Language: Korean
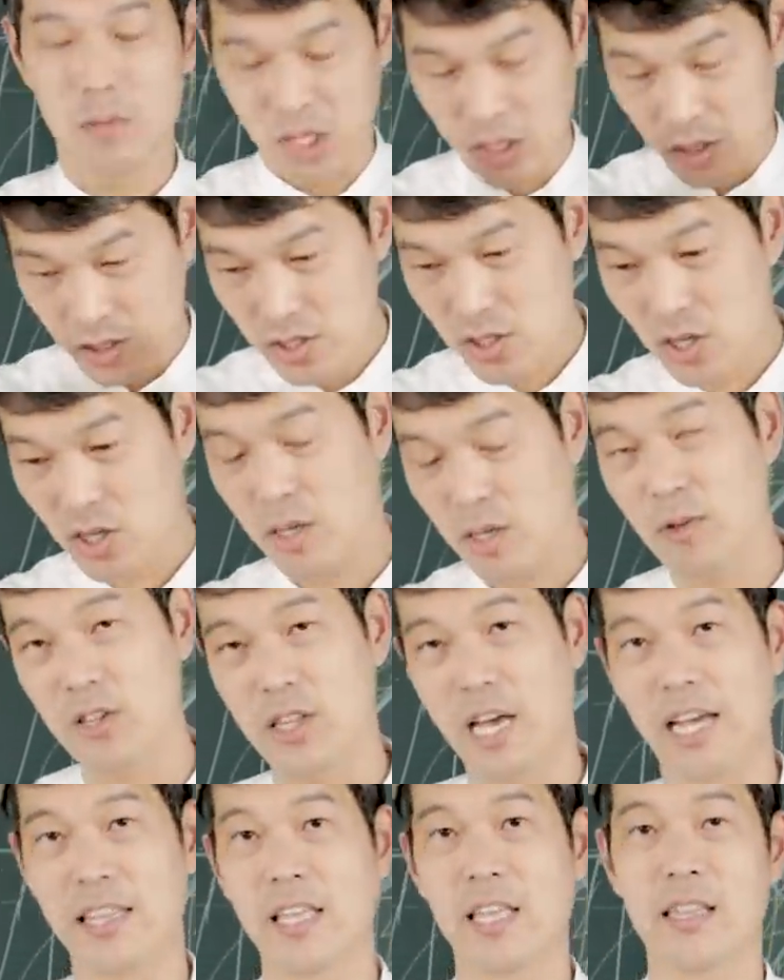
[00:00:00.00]

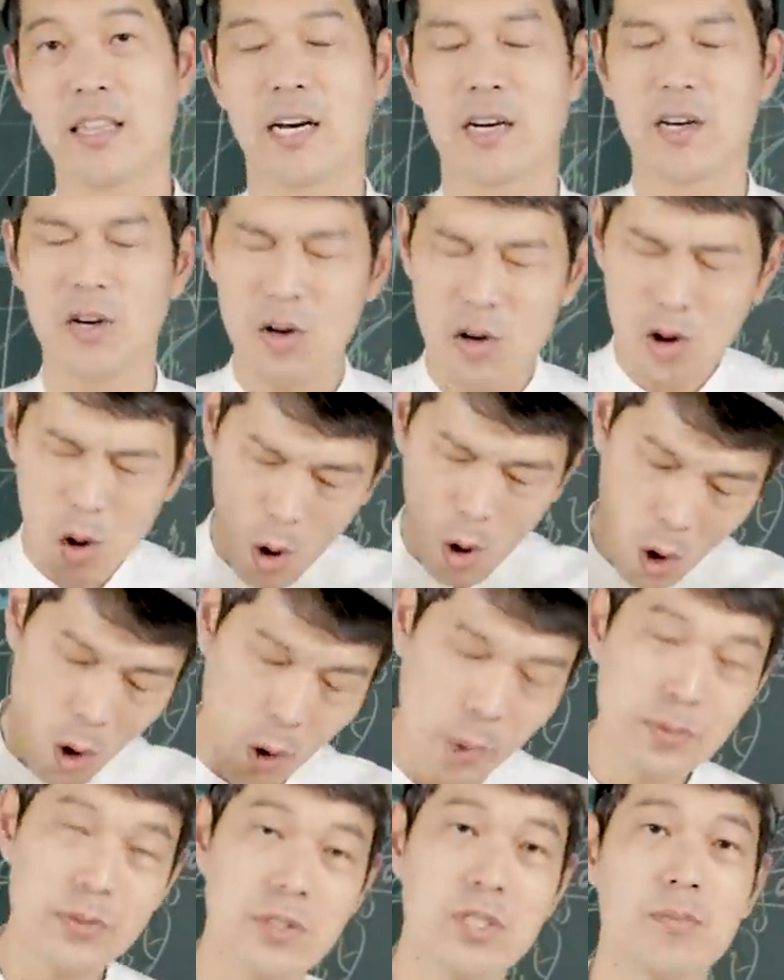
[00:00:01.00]
긍정이면 다 된다. 그런 거
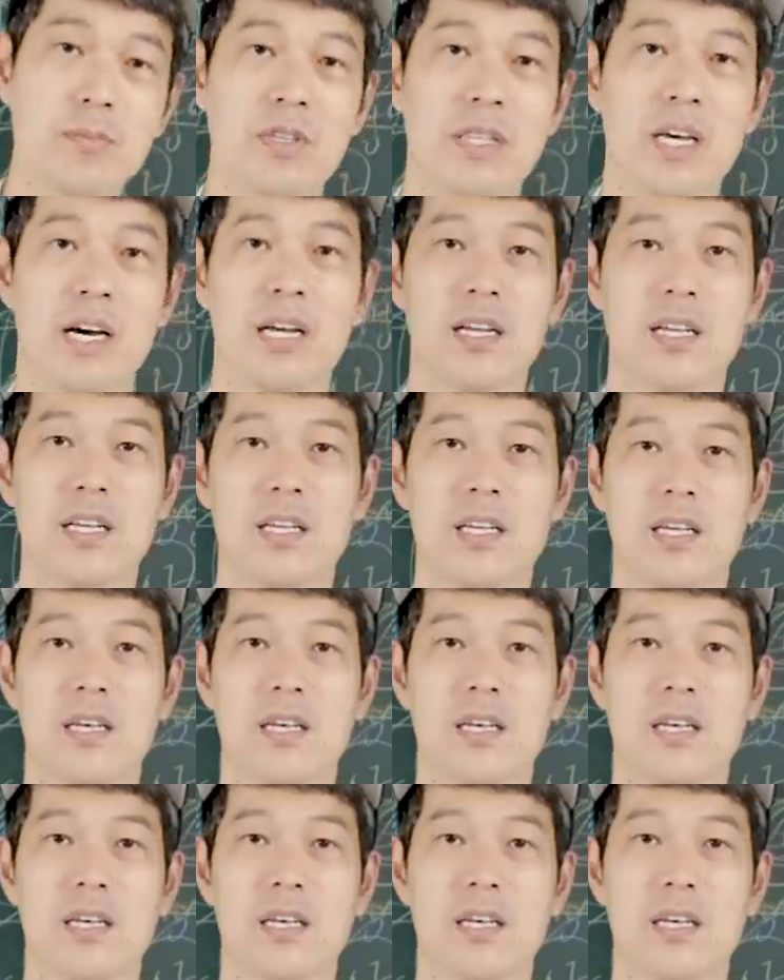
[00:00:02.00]
없습니다.